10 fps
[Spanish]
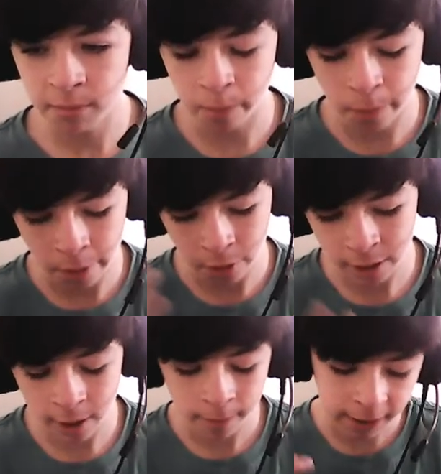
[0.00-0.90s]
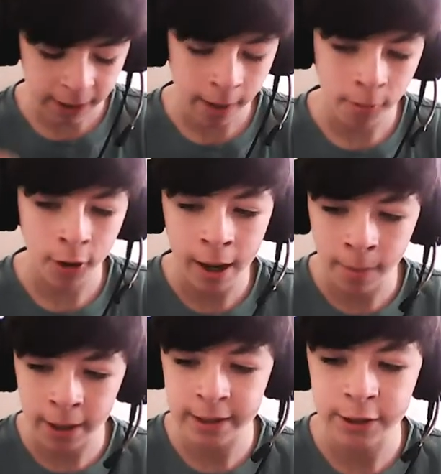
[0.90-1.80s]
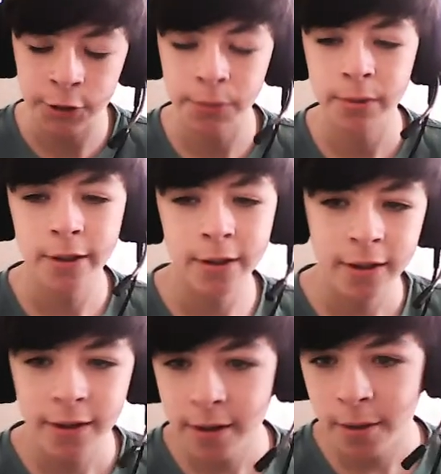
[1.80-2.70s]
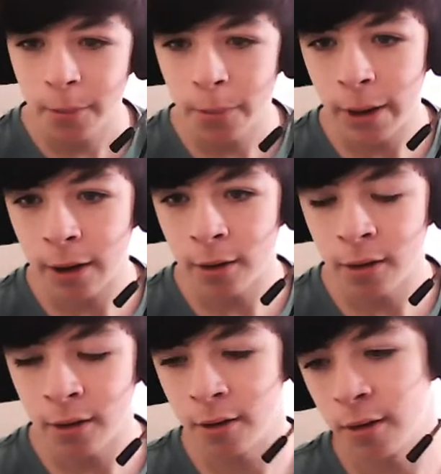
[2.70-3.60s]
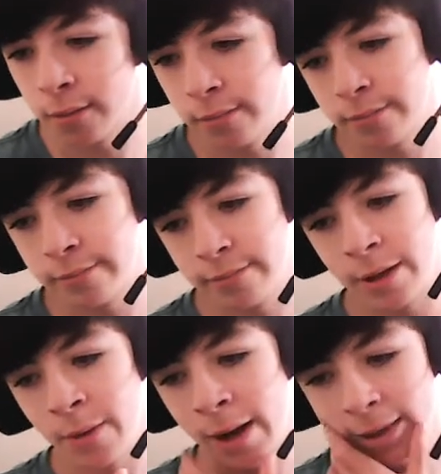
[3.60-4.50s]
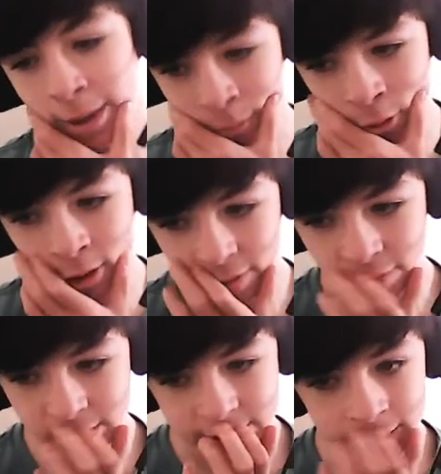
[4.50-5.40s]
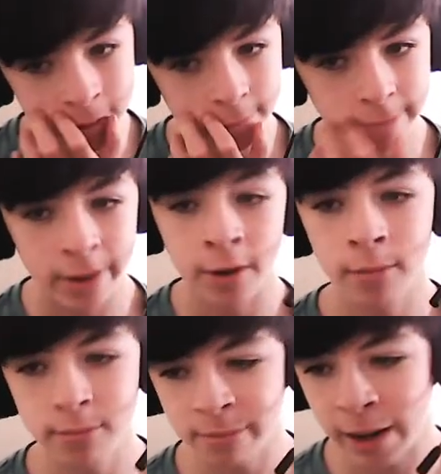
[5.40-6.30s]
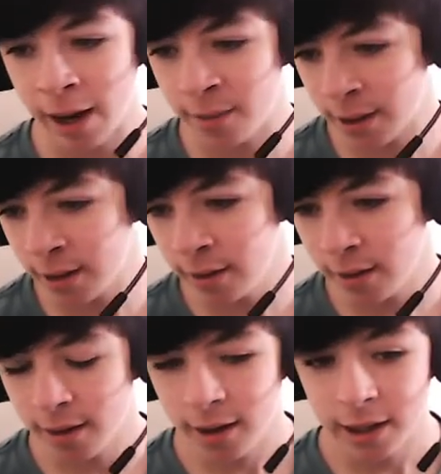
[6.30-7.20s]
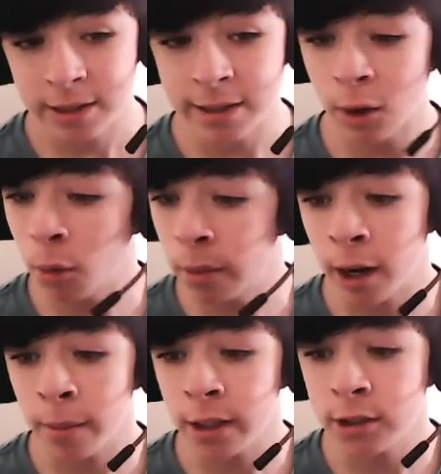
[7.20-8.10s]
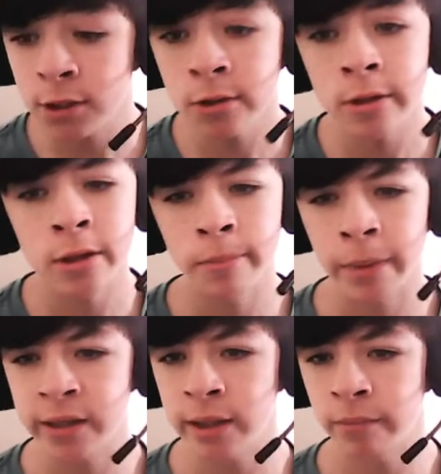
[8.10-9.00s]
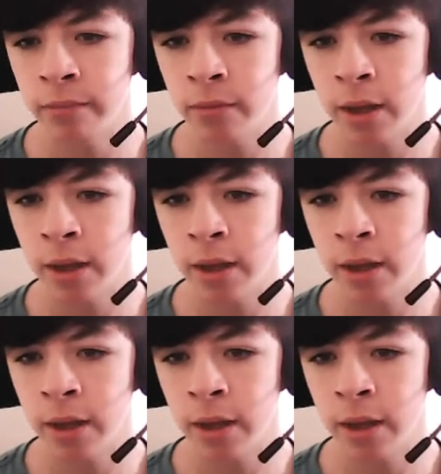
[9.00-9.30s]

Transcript: Porque aplicamos la maldición. Pero Igual está muy difícil. Pero para mí, si cumple la maldición, pasan.